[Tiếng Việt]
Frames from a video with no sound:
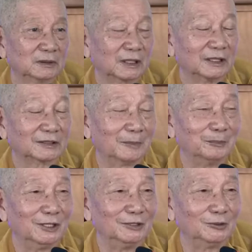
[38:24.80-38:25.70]
Ta nói
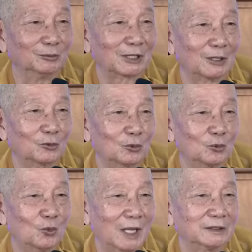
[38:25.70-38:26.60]
tầm nhìn chúng ta
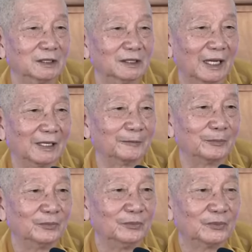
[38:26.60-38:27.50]
quá giới hạn,
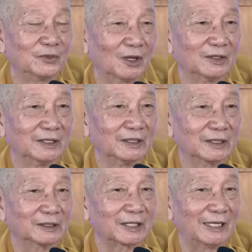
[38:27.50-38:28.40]
cho
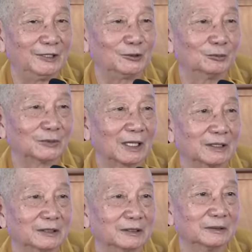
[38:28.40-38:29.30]
nên cái thấy chúng ta
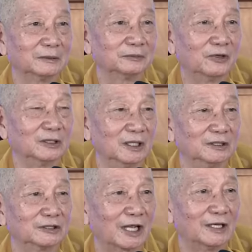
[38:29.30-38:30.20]
đó, phần
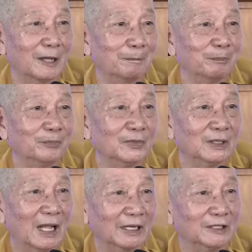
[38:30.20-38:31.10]
lớn sai lầm,
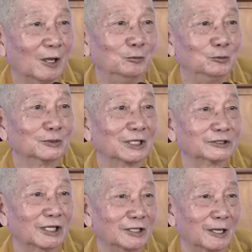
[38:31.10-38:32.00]
hành động chúng ta
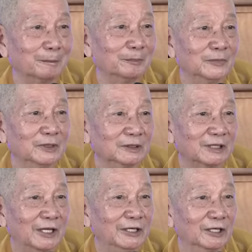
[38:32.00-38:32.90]
sai lầm.
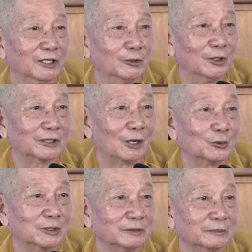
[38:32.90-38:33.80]
Ta hiện hữu ở
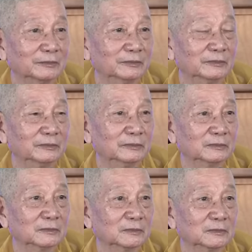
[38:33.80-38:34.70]
đâu nữa,
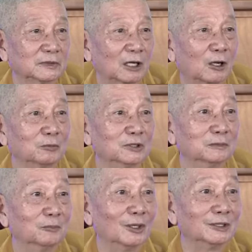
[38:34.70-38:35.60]
ta không
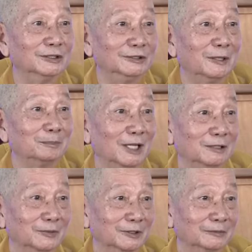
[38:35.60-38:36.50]
được mọi người chấp nhận.